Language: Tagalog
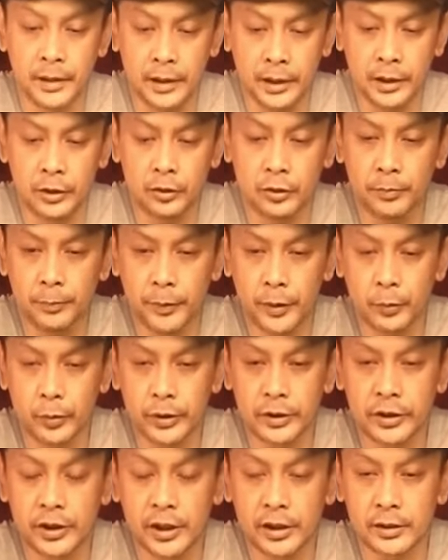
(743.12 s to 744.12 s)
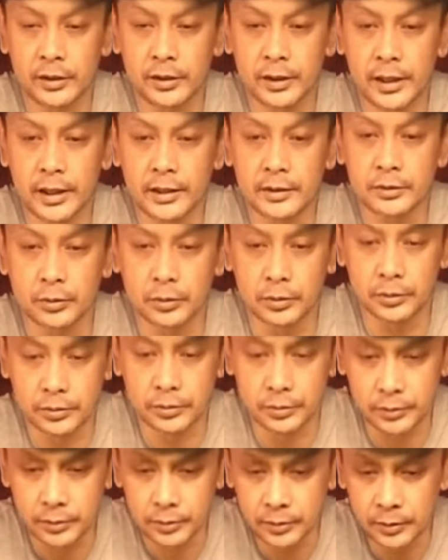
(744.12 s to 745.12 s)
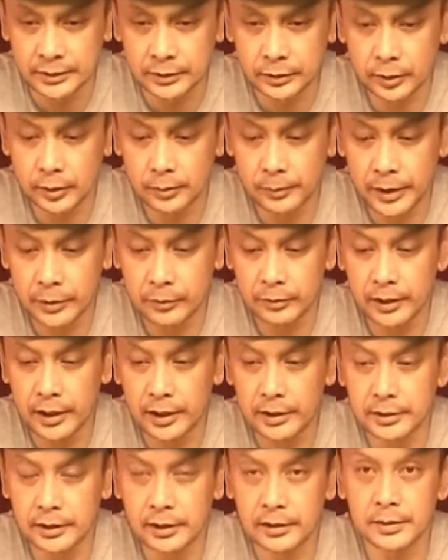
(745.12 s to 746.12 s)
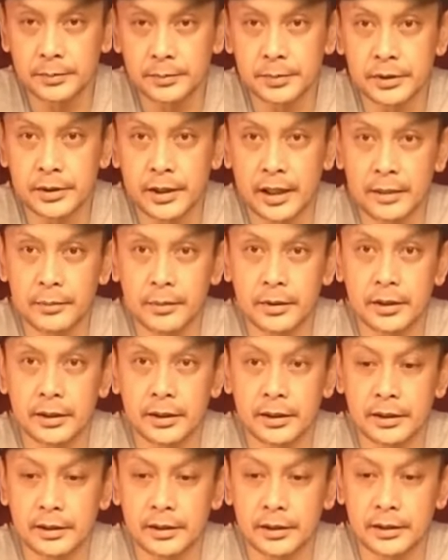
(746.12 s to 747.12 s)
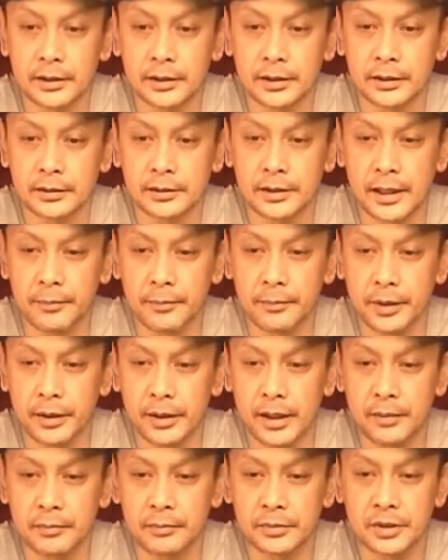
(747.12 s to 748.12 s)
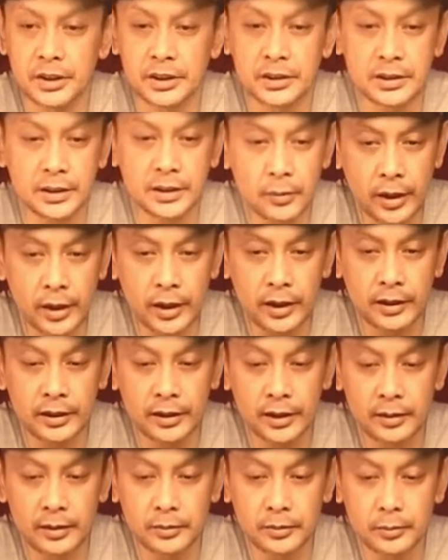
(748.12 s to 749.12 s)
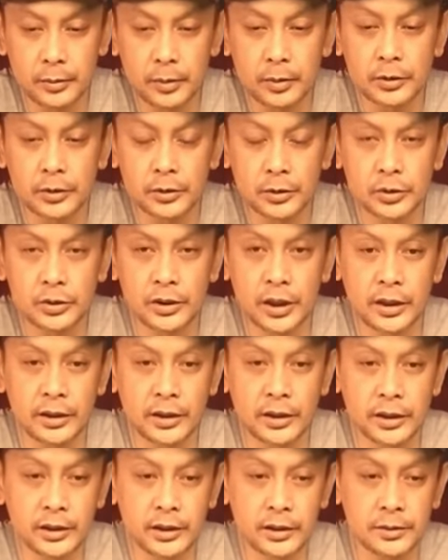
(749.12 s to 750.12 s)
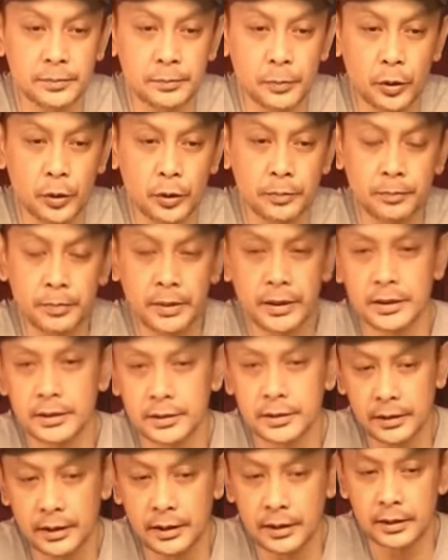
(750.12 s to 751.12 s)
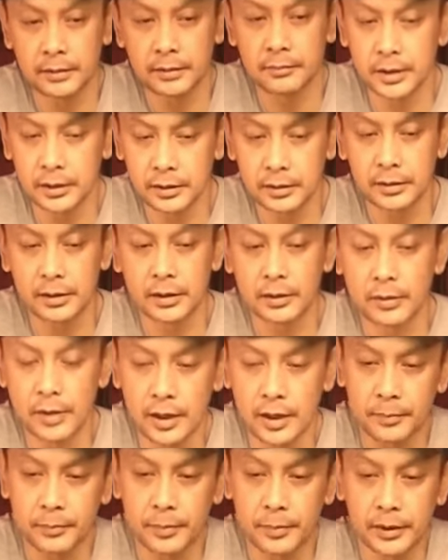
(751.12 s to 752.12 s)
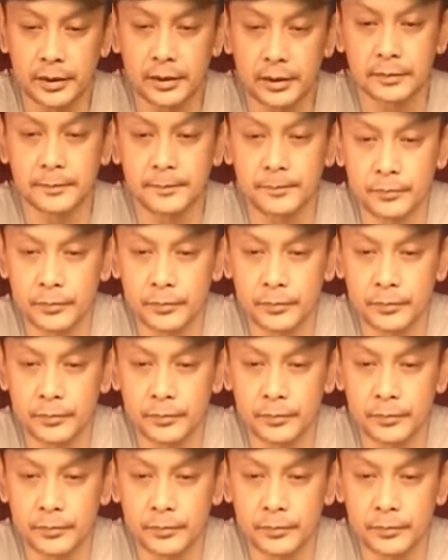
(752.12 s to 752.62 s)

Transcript: and compete with younger guys also. So meron nga isang subscriber na nagsabi, I'm 61, I'm also starting the sport. Please uh, maggawa ka pa ng